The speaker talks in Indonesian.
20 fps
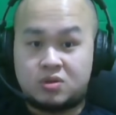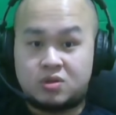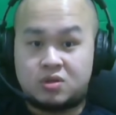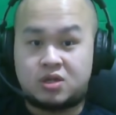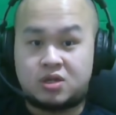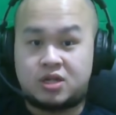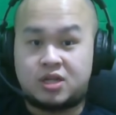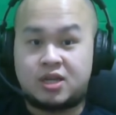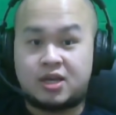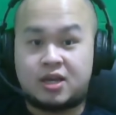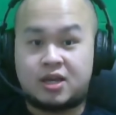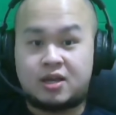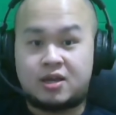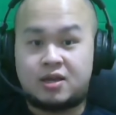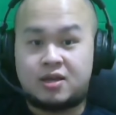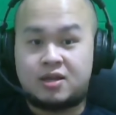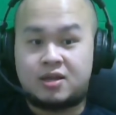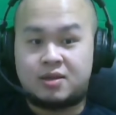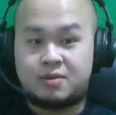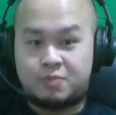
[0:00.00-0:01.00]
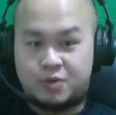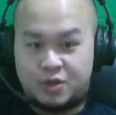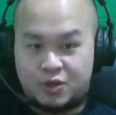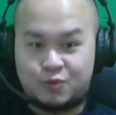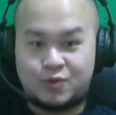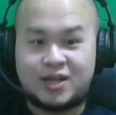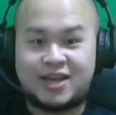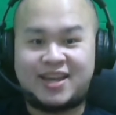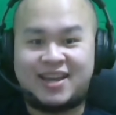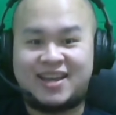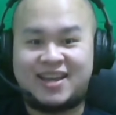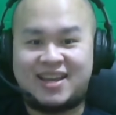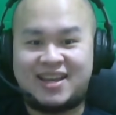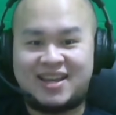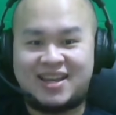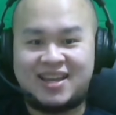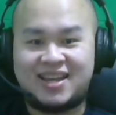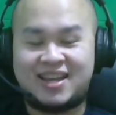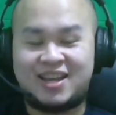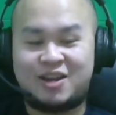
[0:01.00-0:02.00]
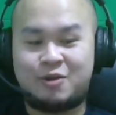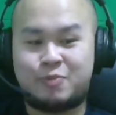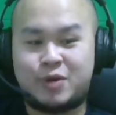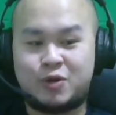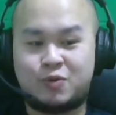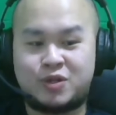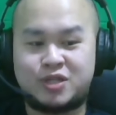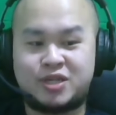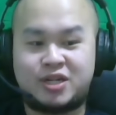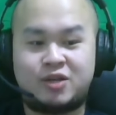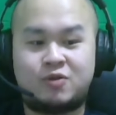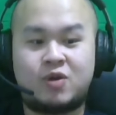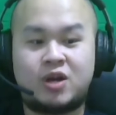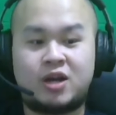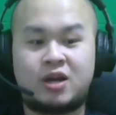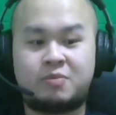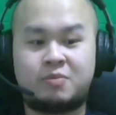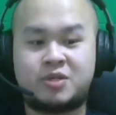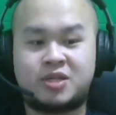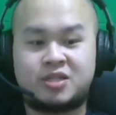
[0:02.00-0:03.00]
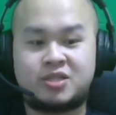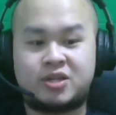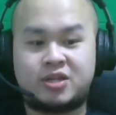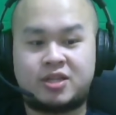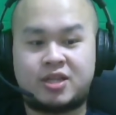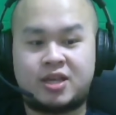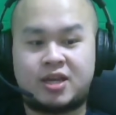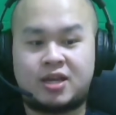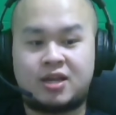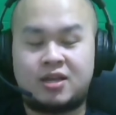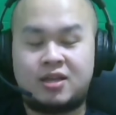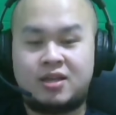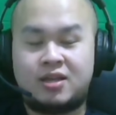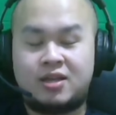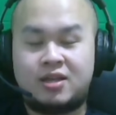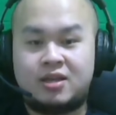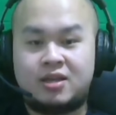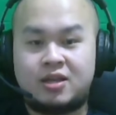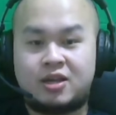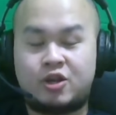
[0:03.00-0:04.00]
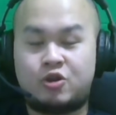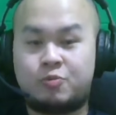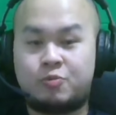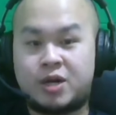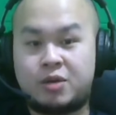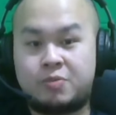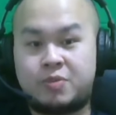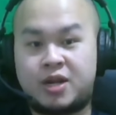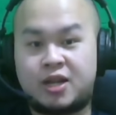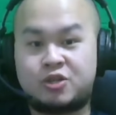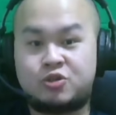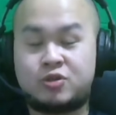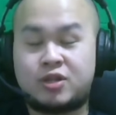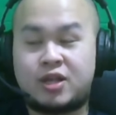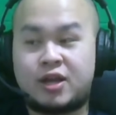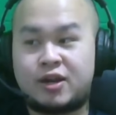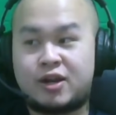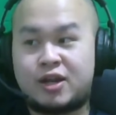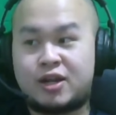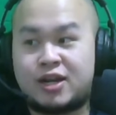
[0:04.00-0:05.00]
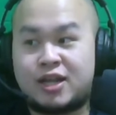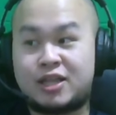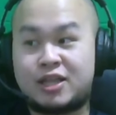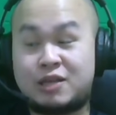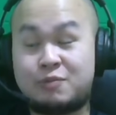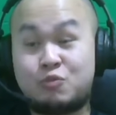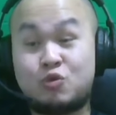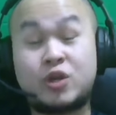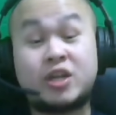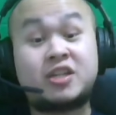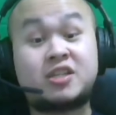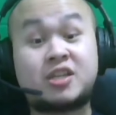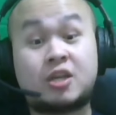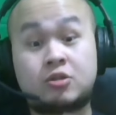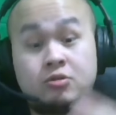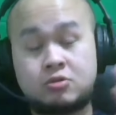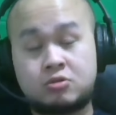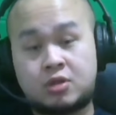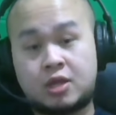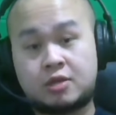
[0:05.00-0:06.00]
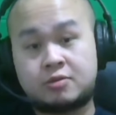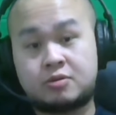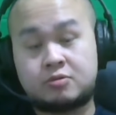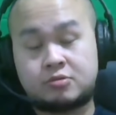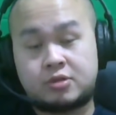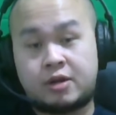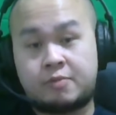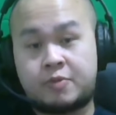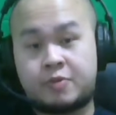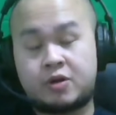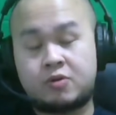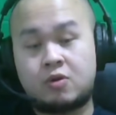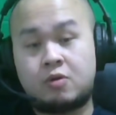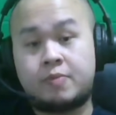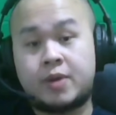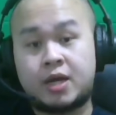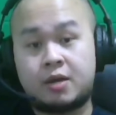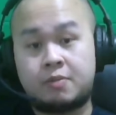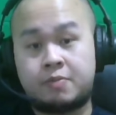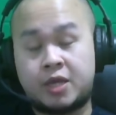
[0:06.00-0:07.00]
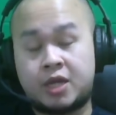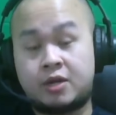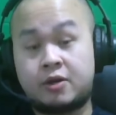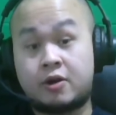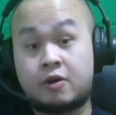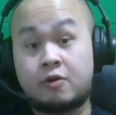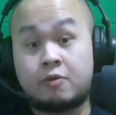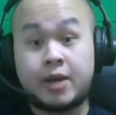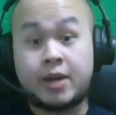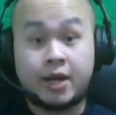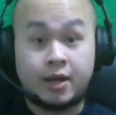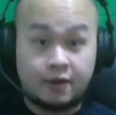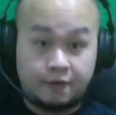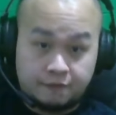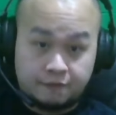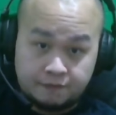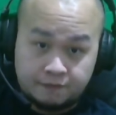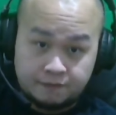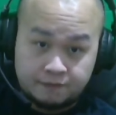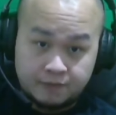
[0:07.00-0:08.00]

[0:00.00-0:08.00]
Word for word: jadi ya begitulah kehidupan gue jadi gue nggak bisa cerita kehidupan lebih lanjut karena nanti mungkin di satu juta subscriber gue bakal bikin draw my life